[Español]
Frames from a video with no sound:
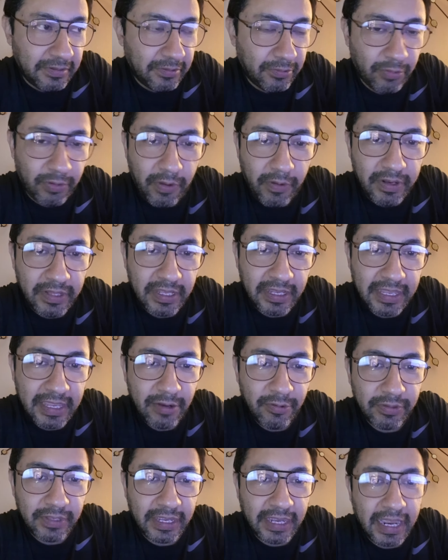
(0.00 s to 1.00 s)
Lo que ahorita
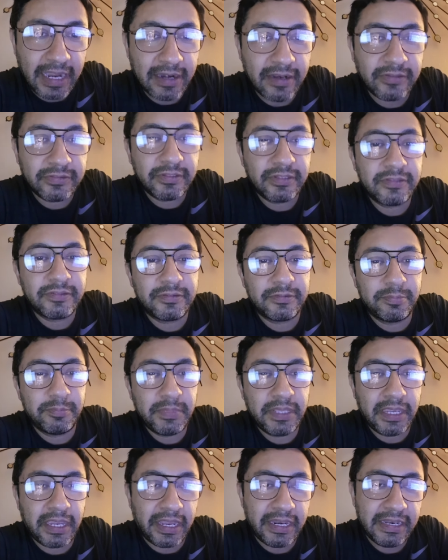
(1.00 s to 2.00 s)
quiero dejarles es
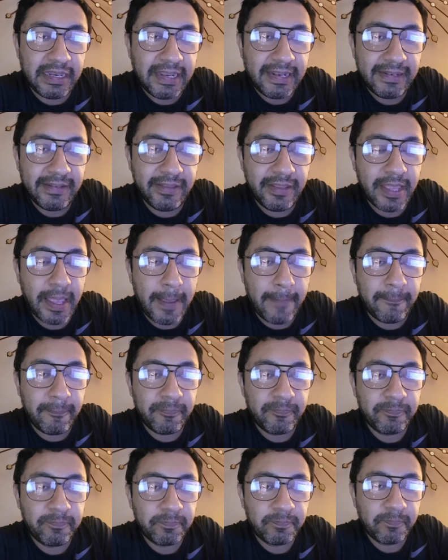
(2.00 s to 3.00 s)
mi canal de,
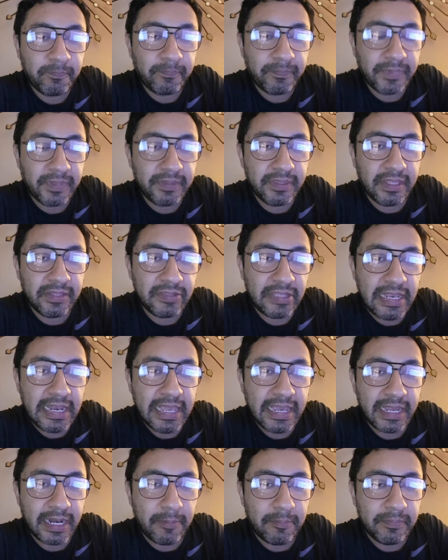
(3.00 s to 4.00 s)
de
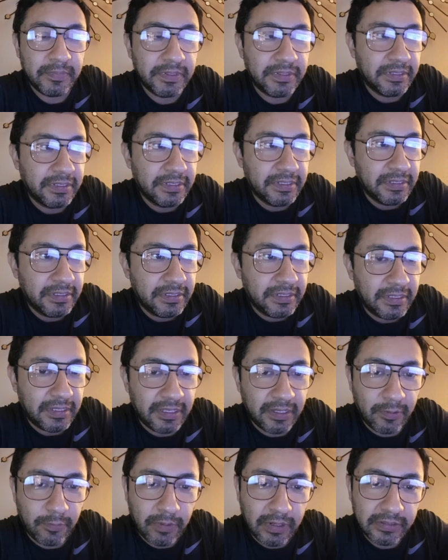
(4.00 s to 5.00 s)
Telegram,
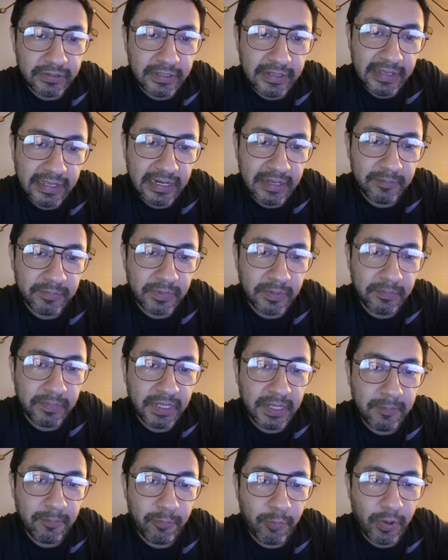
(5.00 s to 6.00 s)
en cual Telegram
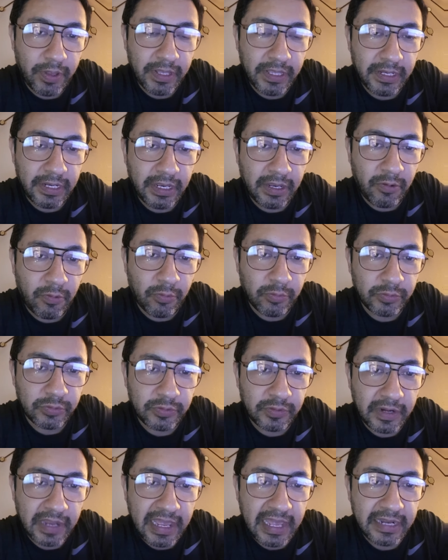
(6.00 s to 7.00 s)
también pueden
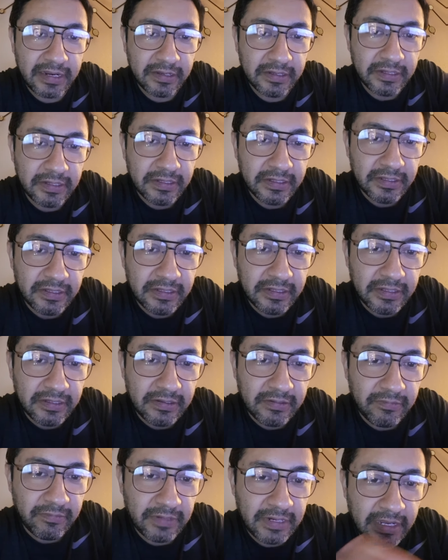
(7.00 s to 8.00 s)
encontrar
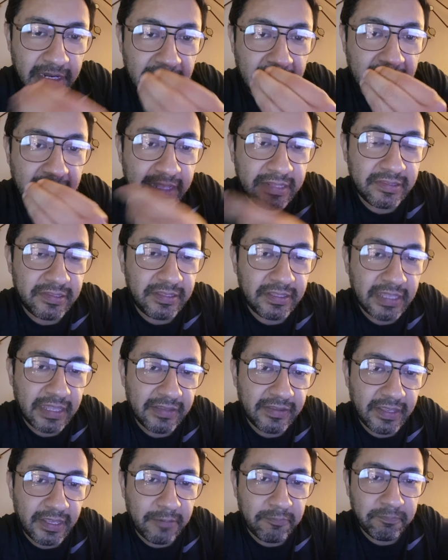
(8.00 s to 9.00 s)
una gran
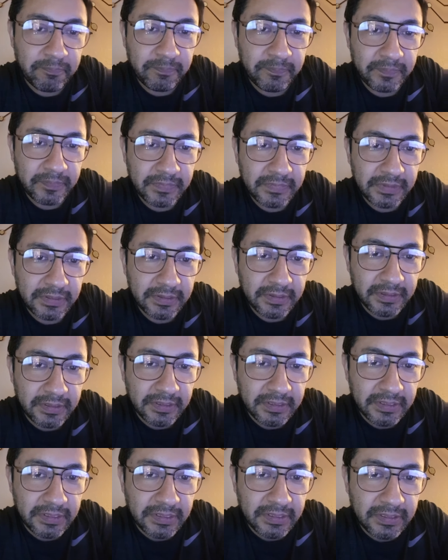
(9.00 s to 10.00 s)
cantidad de,
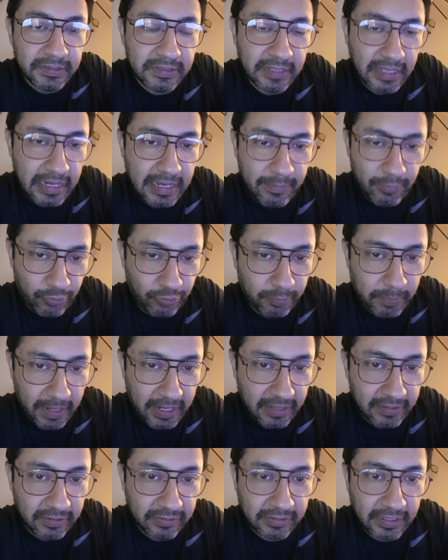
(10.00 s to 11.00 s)
de libros
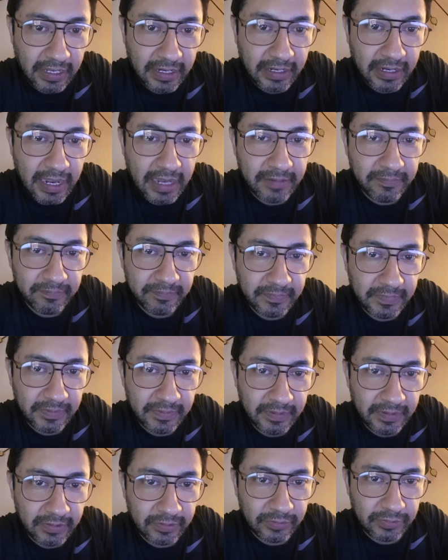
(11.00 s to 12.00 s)
para descargar.
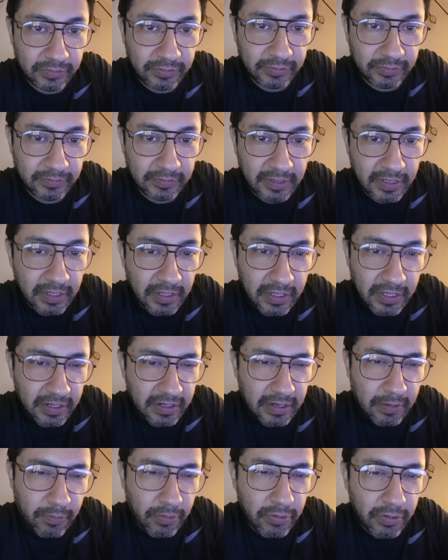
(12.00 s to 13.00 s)
Es,
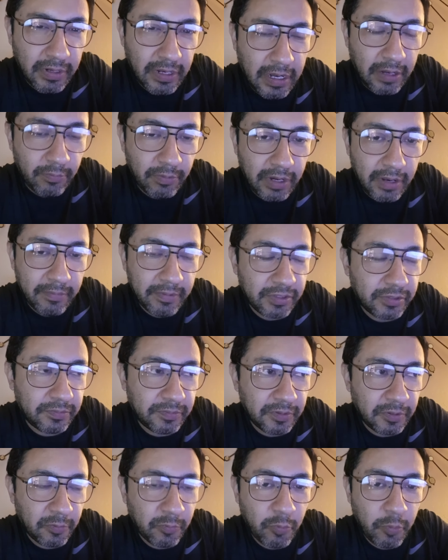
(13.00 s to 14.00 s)
recuerdo que alguna vez
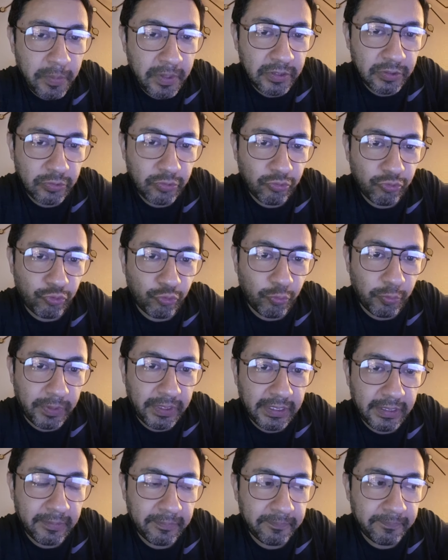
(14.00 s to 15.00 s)
en algún momento
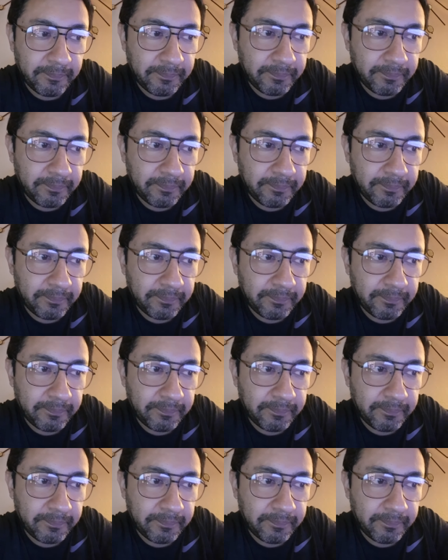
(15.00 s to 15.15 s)
subí